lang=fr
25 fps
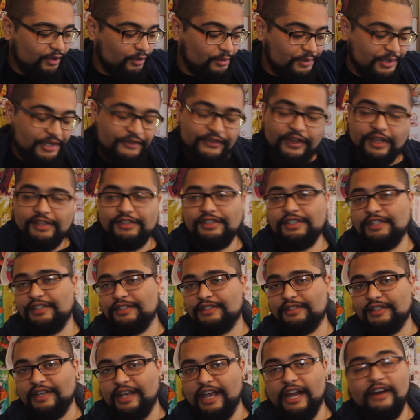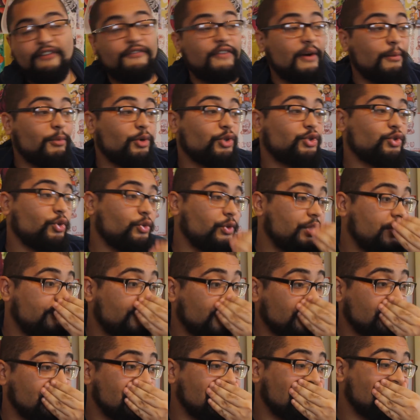de l'univers 6. El Famoso
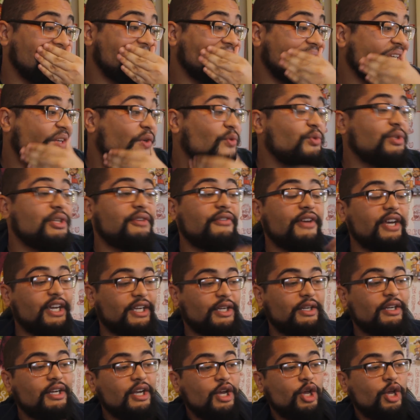universis, qui était l'univers